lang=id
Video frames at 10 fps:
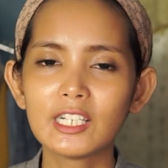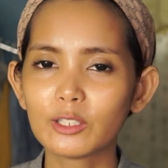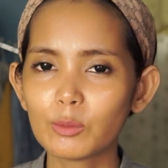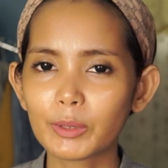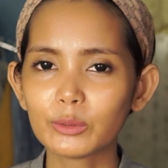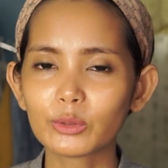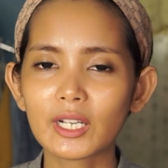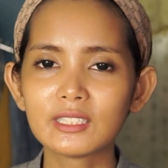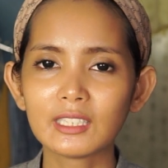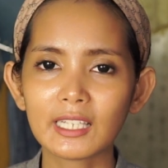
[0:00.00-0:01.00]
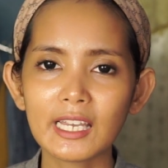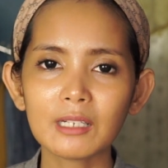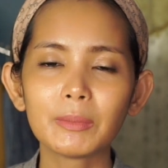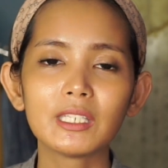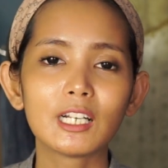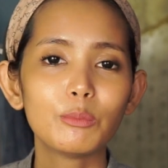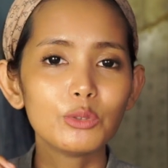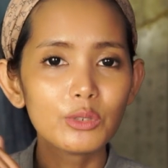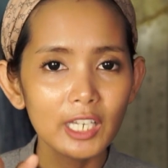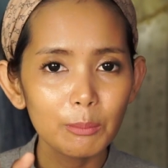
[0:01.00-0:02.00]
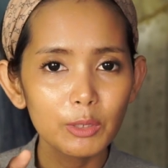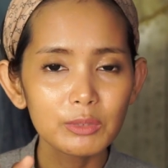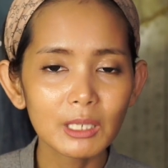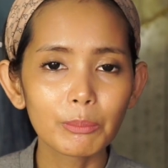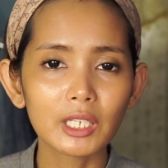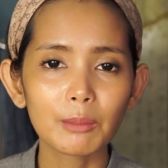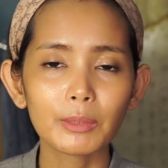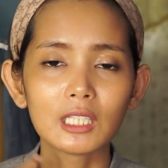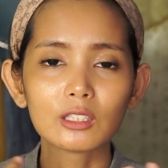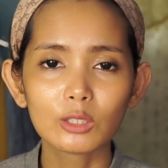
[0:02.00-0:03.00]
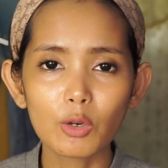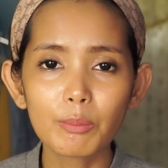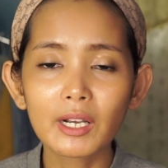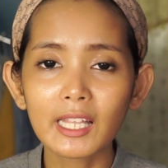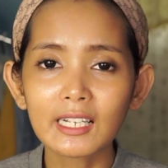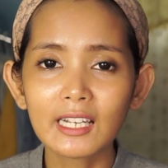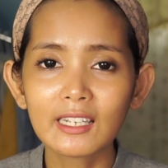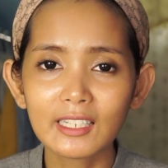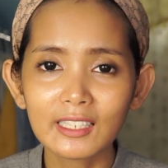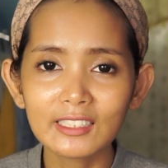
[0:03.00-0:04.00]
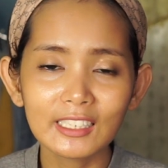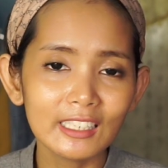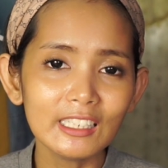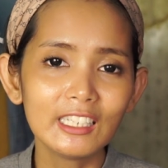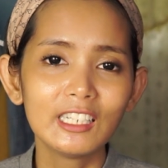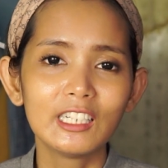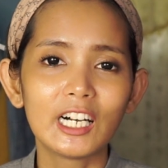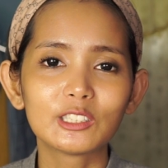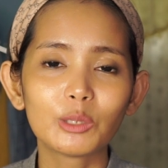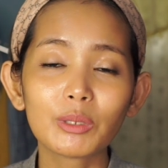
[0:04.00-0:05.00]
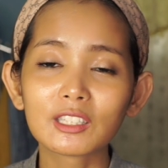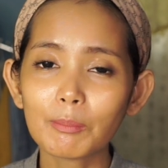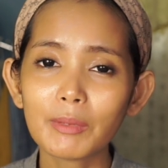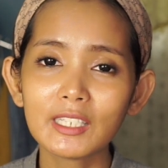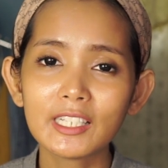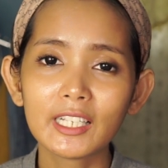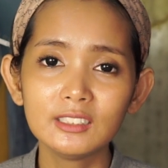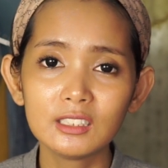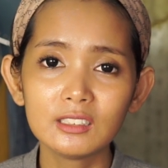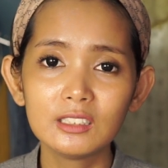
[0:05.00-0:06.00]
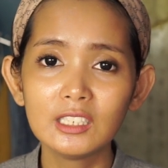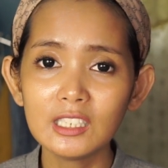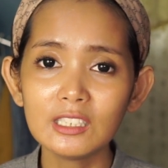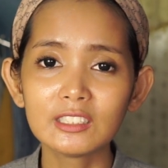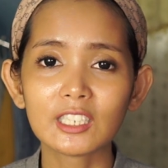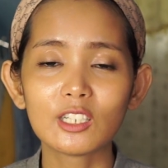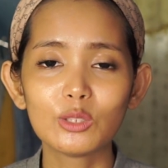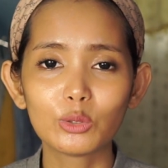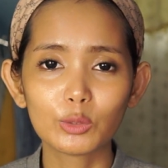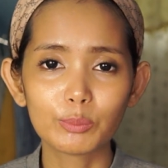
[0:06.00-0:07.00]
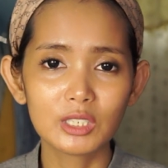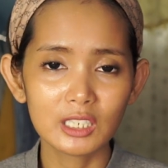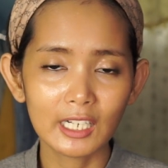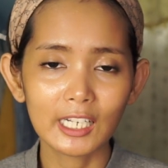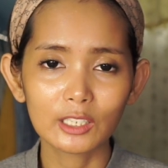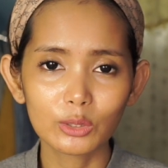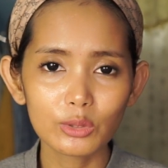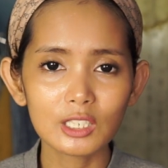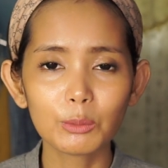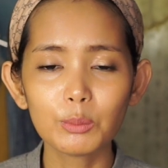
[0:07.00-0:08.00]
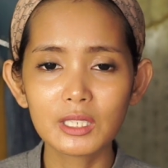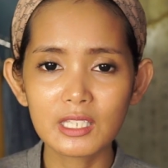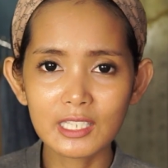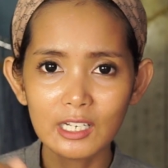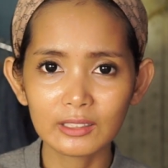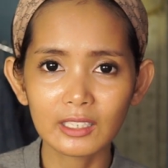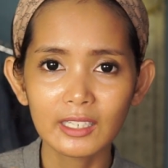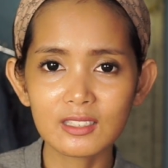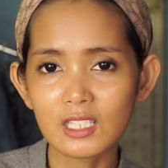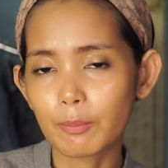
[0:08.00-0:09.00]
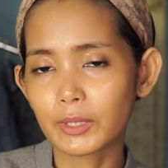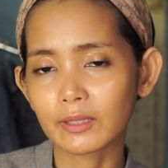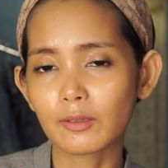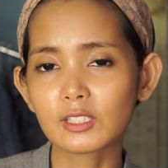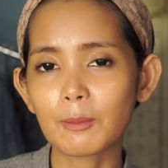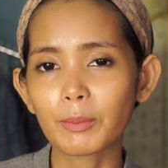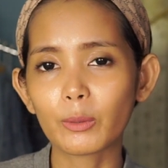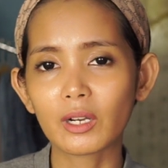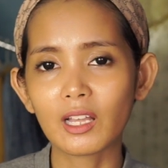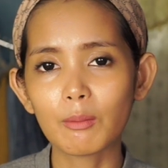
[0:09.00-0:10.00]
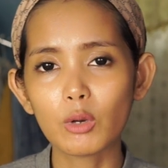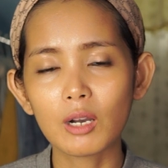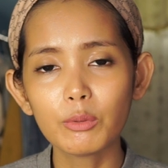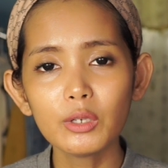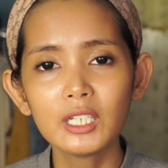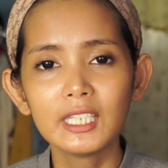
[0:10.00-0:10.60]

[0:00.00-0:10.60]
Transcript: jangan lupa untuk kasih like. Bagi kamu juga yang belum subscribe atau berlangganan nih atau berteman dengan Jun channel YouTube Jeng Atus, kamu bisa tekan subscribe-nya sampai warna abu-abu